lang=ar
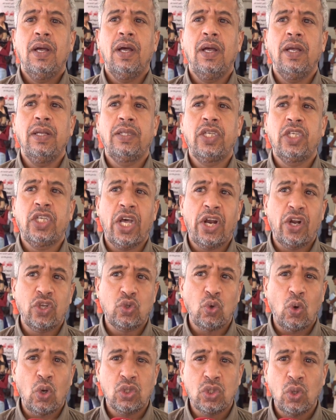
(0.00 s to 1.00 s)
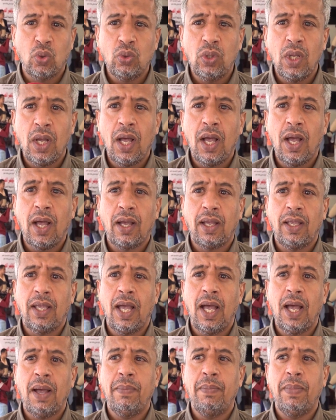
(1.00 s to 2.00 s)
آه، انتشار السوق السوداء
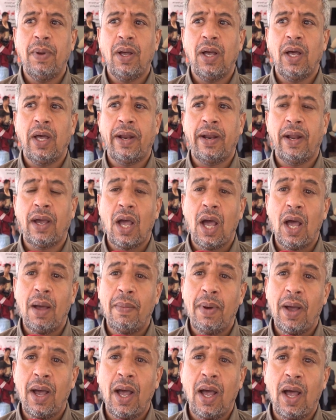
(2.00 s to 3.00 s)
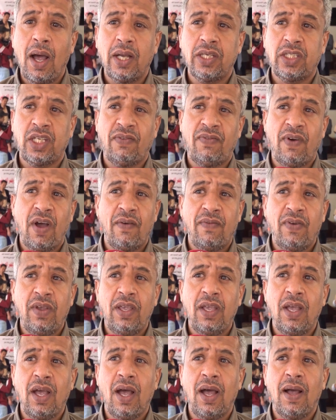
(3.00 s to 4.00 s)
غياب الرقابة
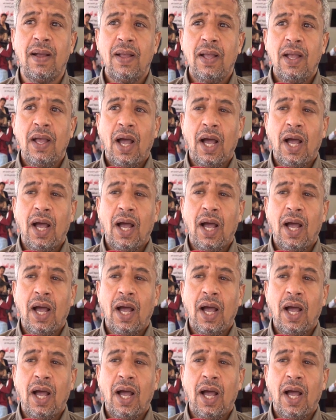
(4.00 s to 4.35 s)
الشفافية